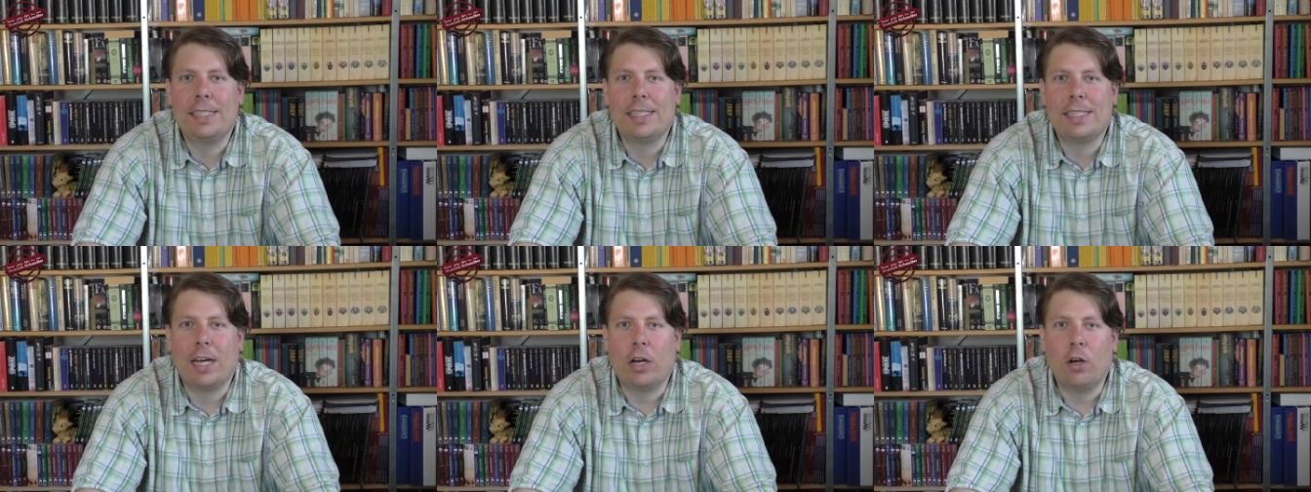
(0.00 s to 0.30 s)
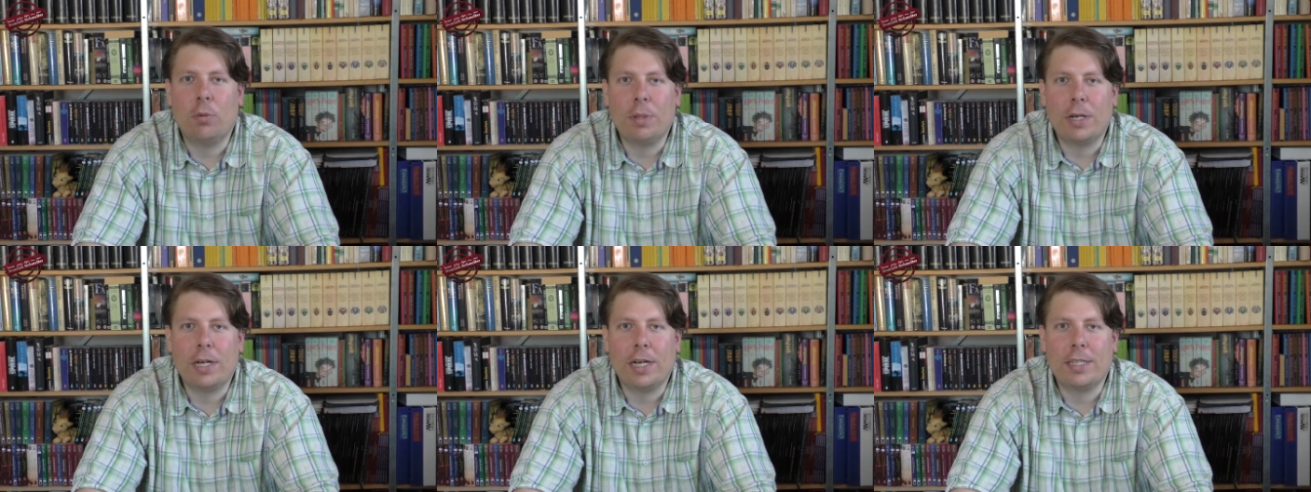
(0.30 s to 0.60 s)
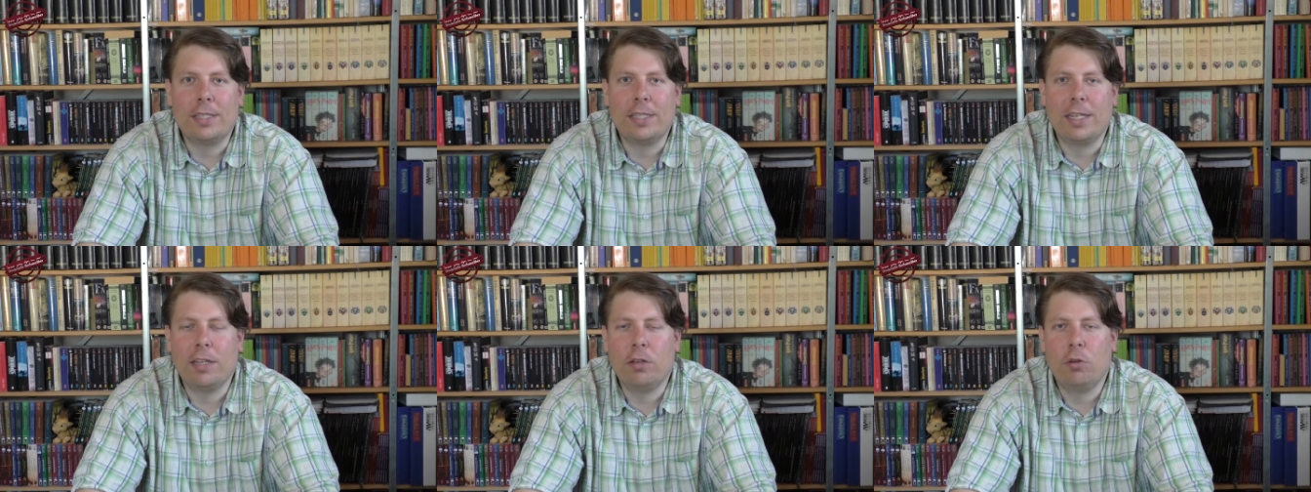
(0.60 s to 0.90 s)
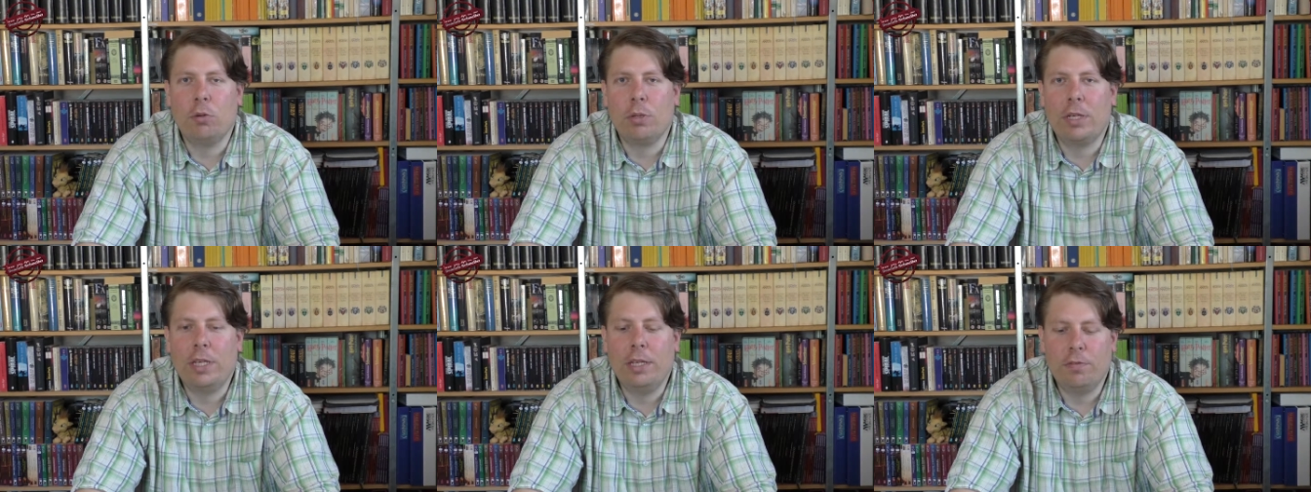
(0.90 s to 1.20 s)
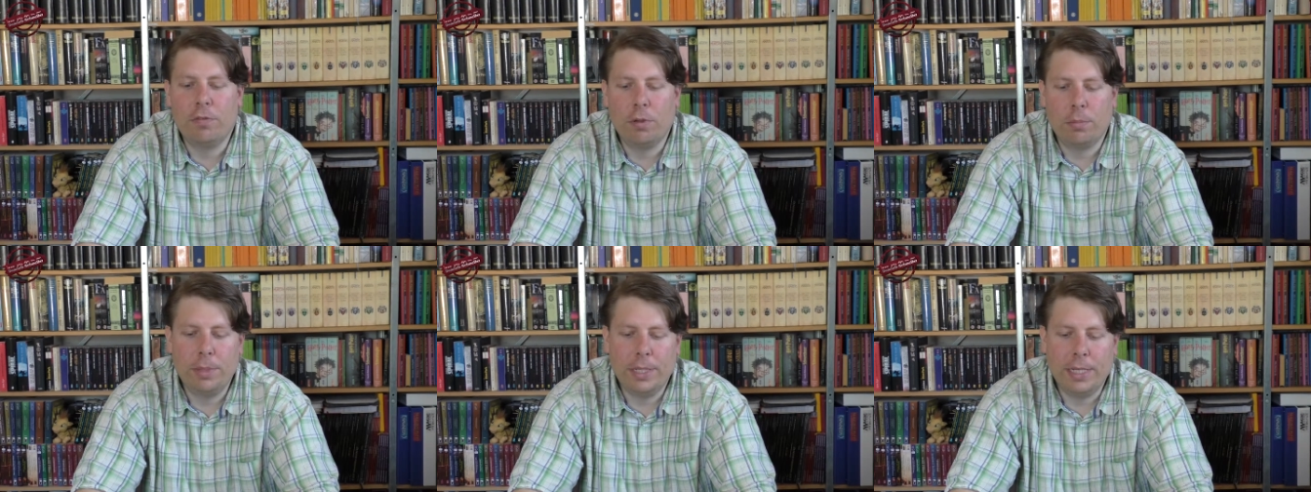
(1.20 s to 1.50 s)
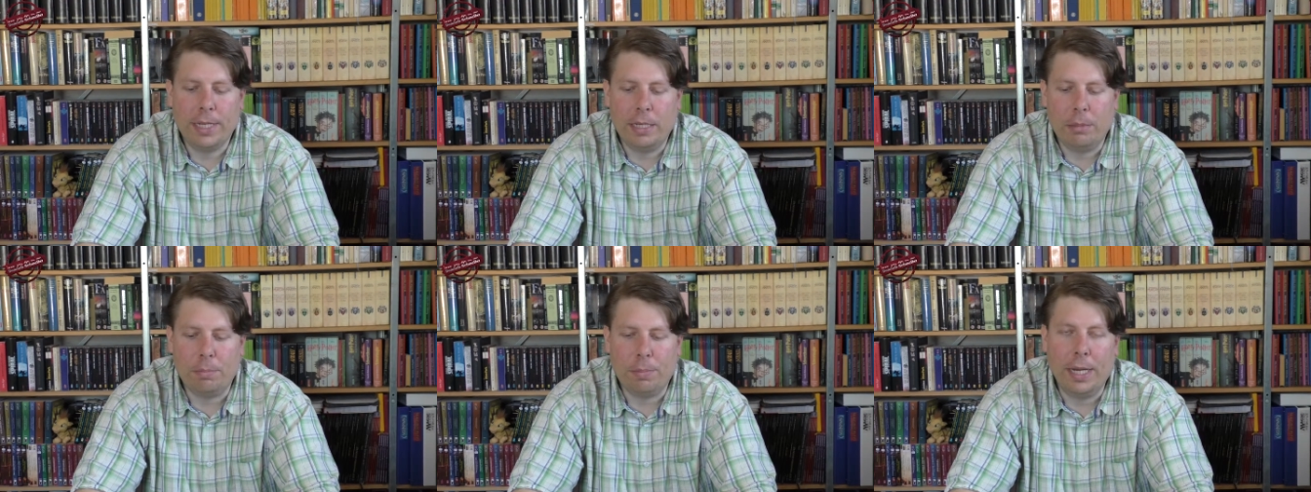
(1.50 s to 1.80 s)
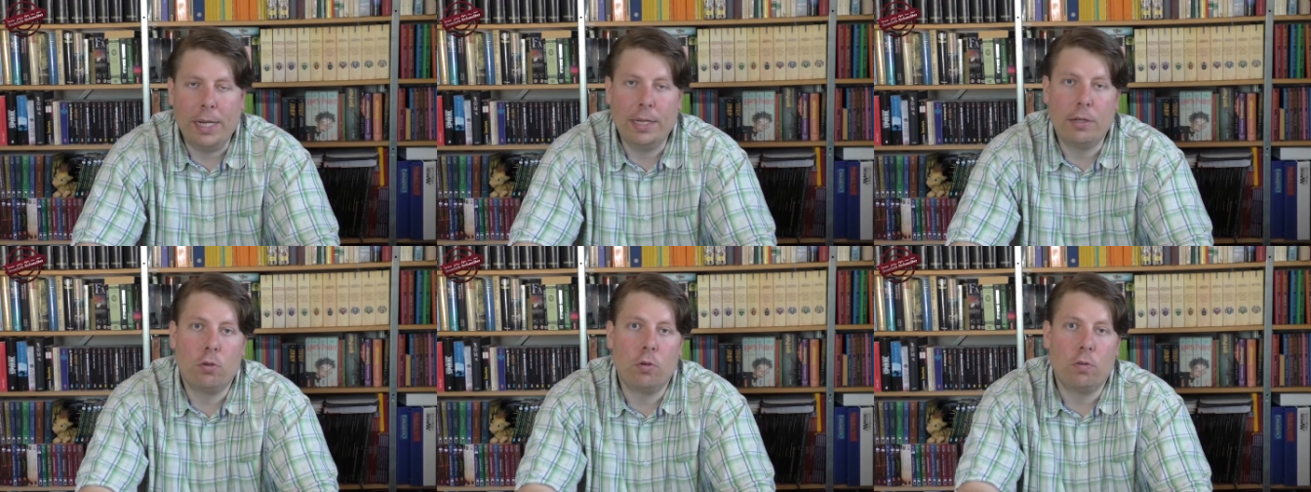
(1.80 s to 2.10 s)
Zauberer-Trilogie von Michael
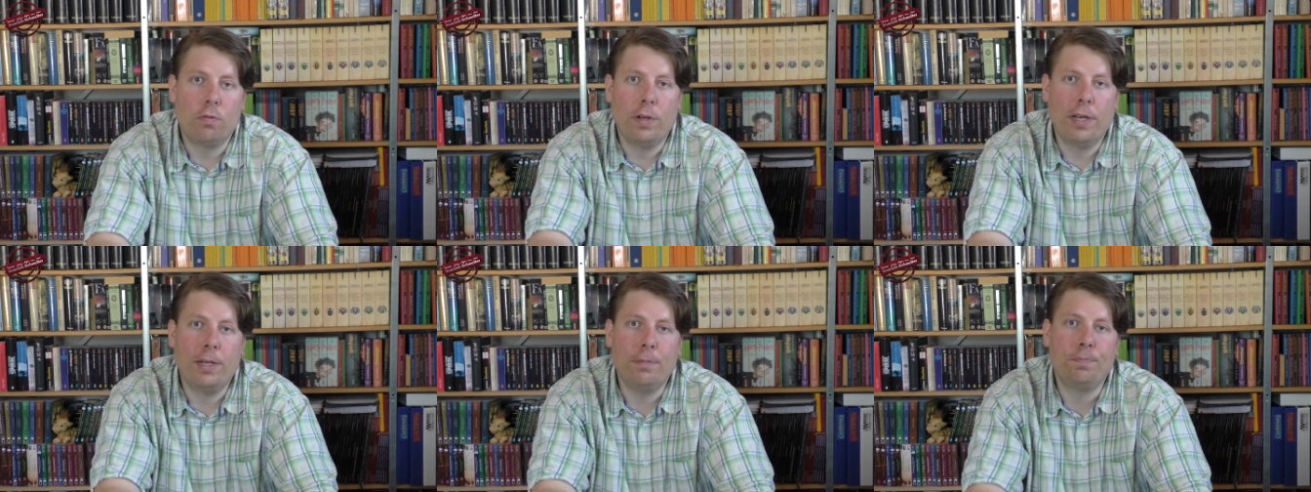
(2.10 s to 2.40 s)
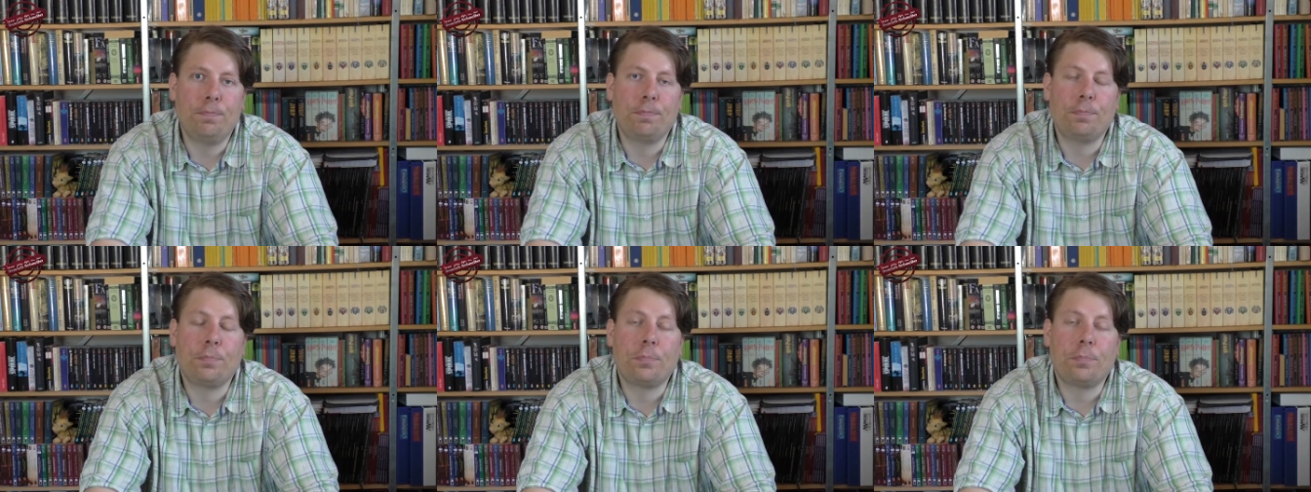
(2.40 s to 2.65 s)
Peinkofer,